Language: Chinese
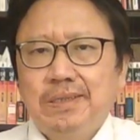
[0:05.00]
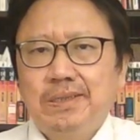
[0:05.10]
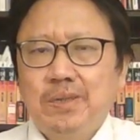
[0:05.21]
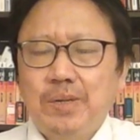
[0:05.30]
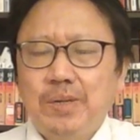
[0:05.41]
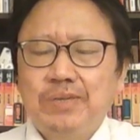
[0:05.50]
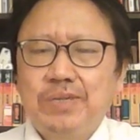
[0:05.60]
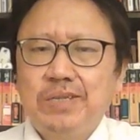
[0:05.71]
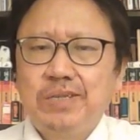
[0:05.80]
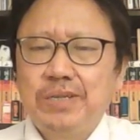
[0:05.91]
各位观
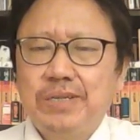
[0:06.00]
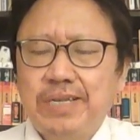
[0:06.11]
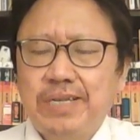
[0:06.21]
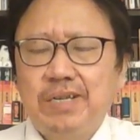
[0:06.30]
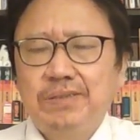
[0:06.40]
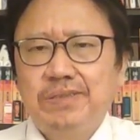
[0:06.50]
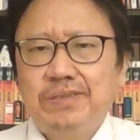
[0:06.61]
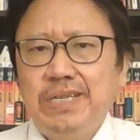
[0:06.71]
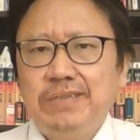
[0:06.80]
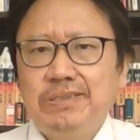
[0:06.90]
众、听众、网友，大家好！
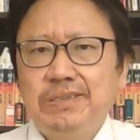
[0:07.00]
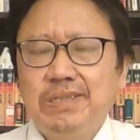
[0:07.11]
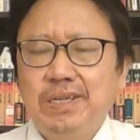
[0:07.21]
今天是